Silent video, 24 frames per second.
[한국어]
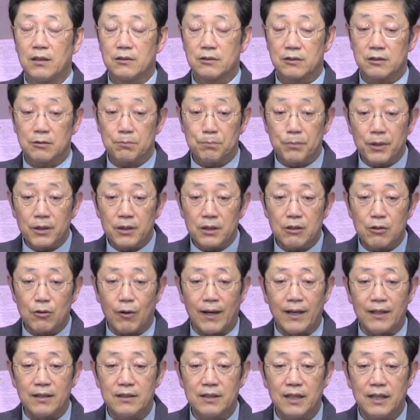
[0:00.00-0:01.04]
특별히
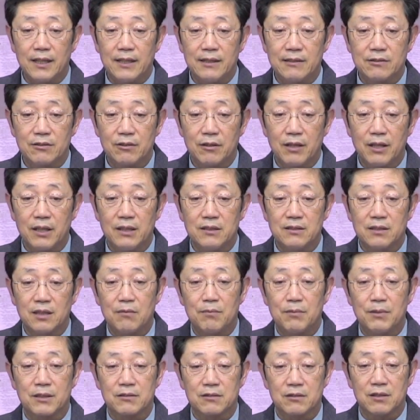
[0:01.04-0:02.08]
광야에서의 이스라엘
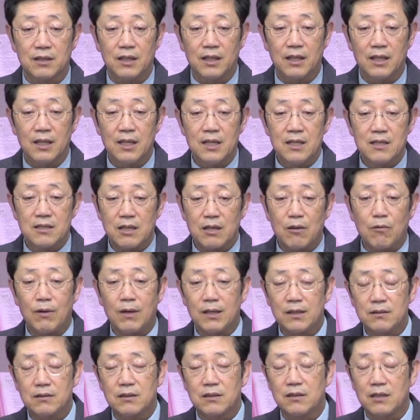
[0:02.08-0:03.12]
백성들의
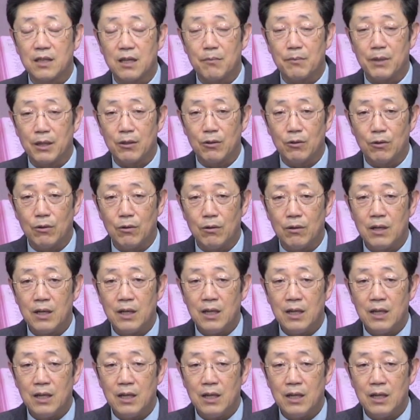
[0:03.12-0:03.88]
생활은 그야말로